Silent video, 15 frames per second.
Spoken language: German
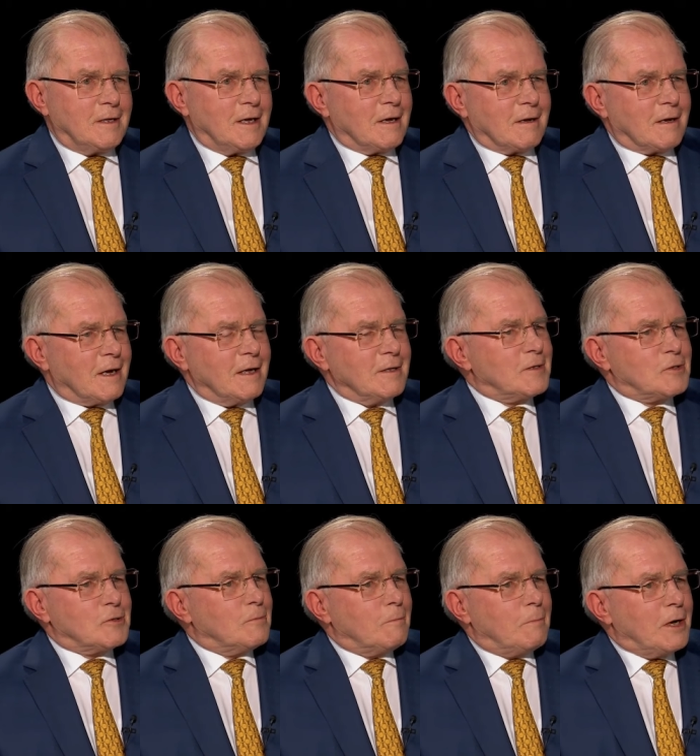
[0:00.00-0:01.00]
der kann
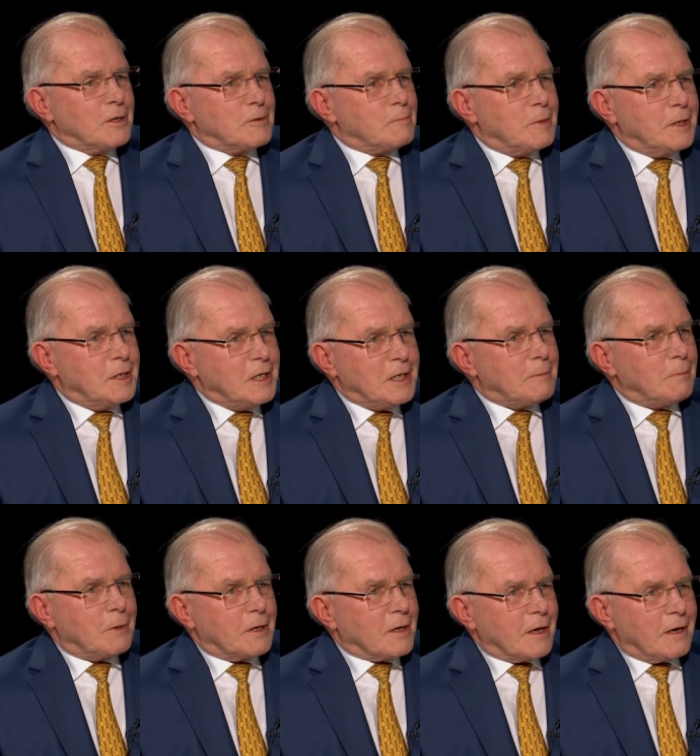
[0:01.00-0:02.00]
zum Beispiel nicht
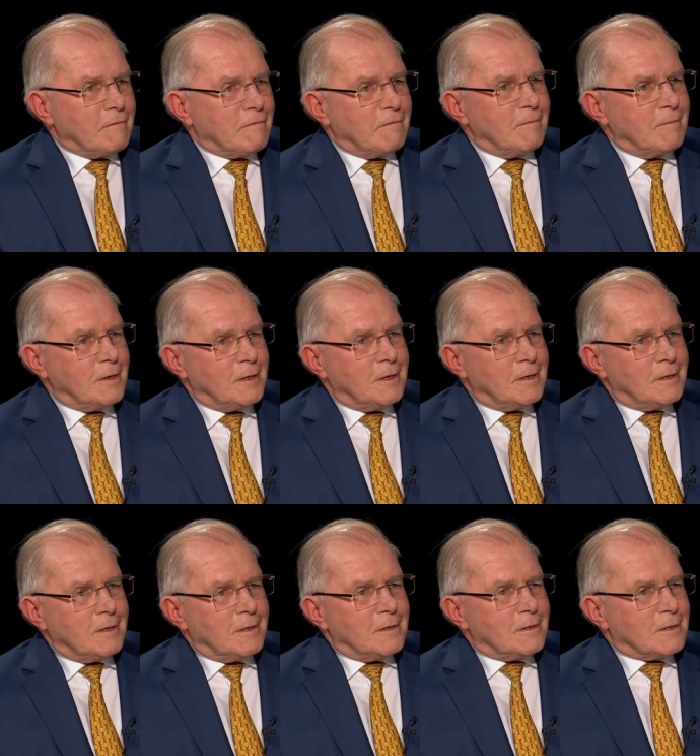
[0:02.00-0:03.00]
begreifen,
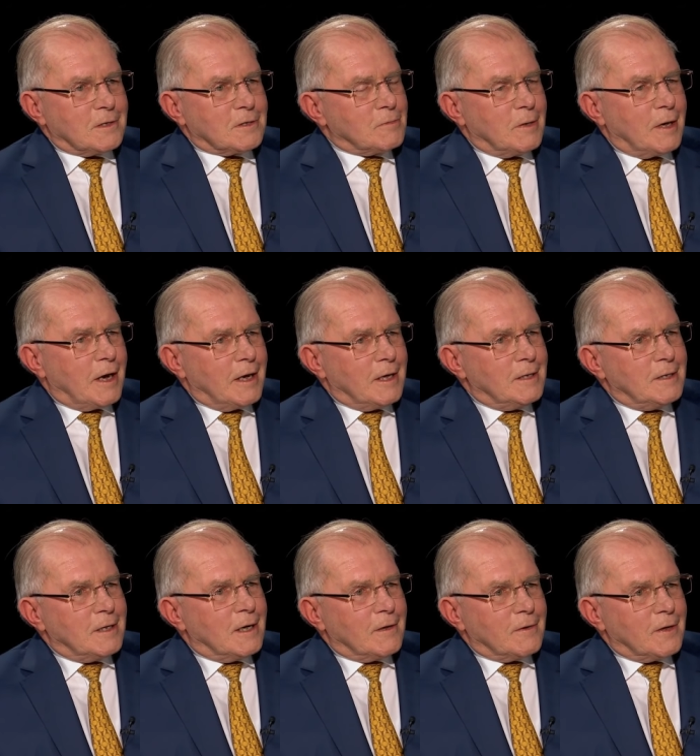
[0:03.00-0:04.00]
dass wir ein
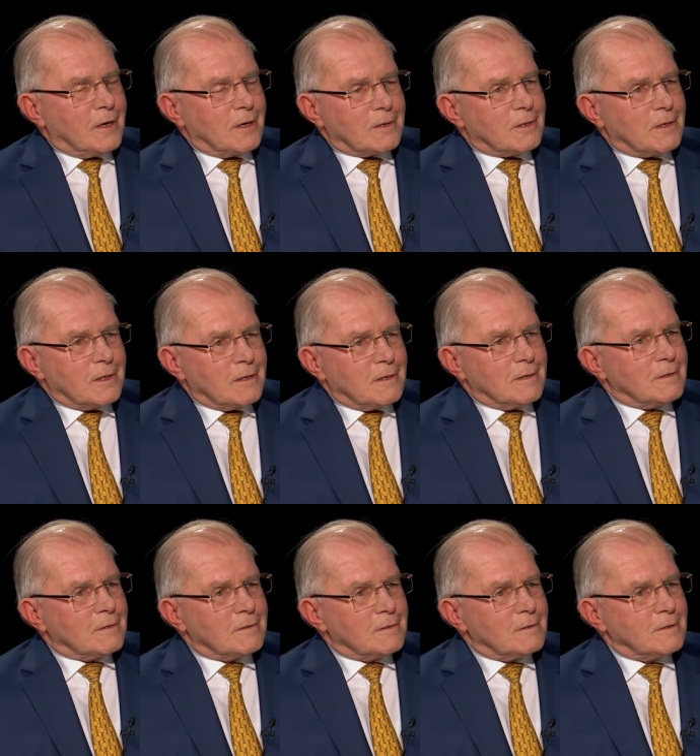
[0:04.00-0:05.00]
Jahr nach
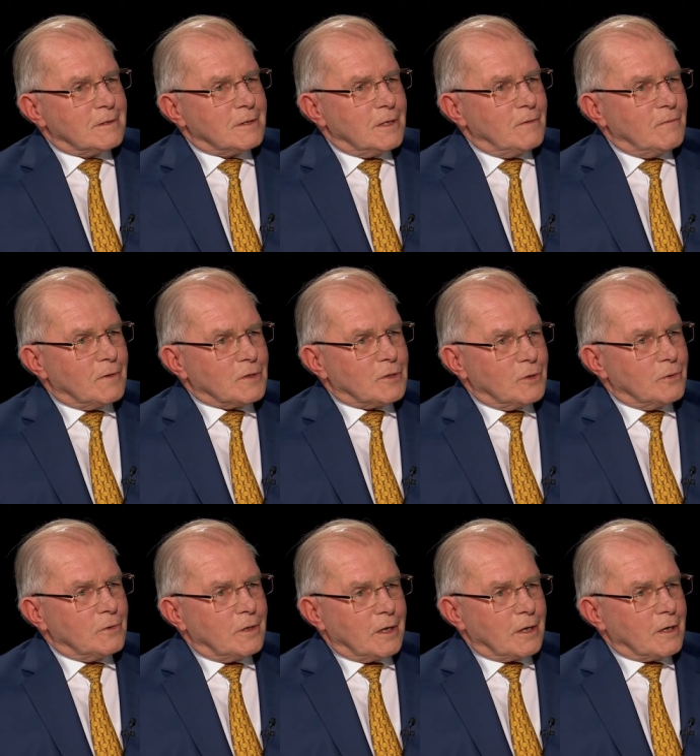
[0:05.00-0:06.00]
der
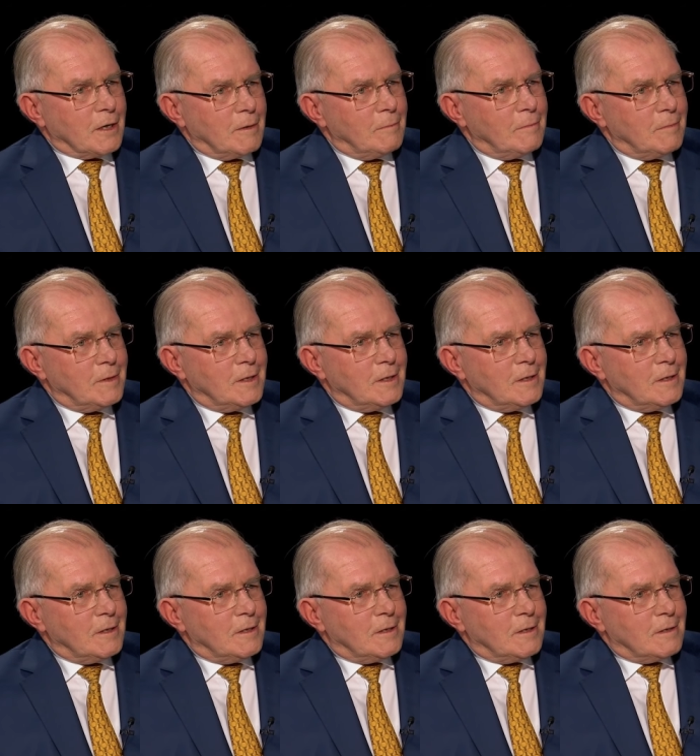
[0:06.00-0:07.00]
Invasion der Krim
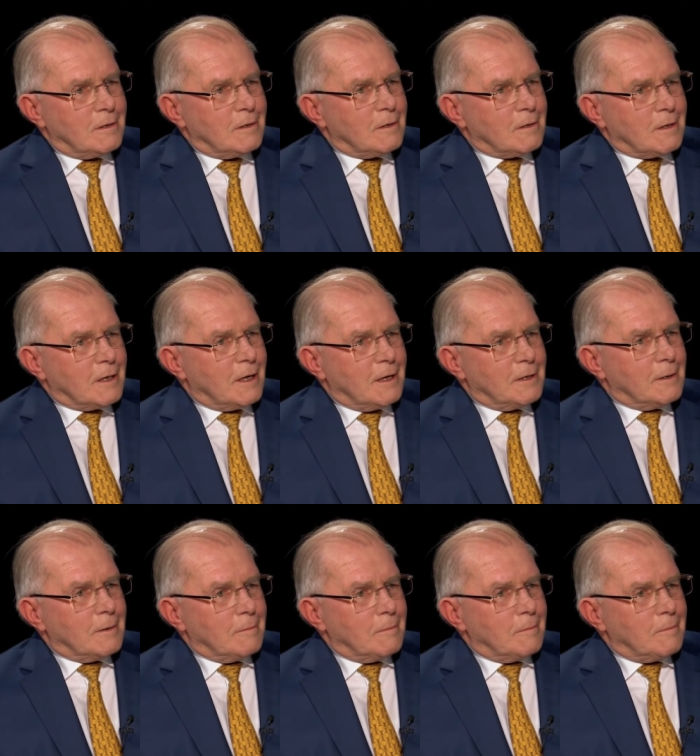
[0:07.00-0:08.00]

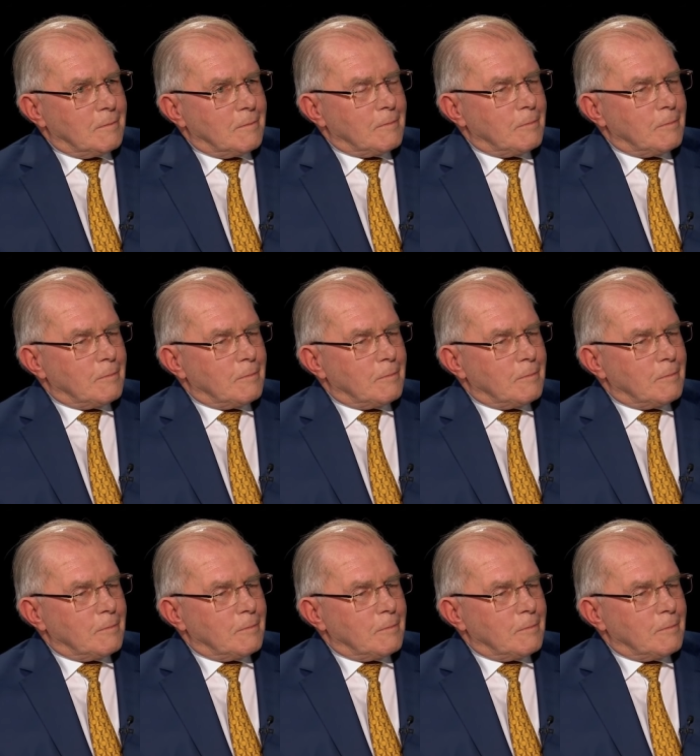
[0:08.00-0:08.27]
einem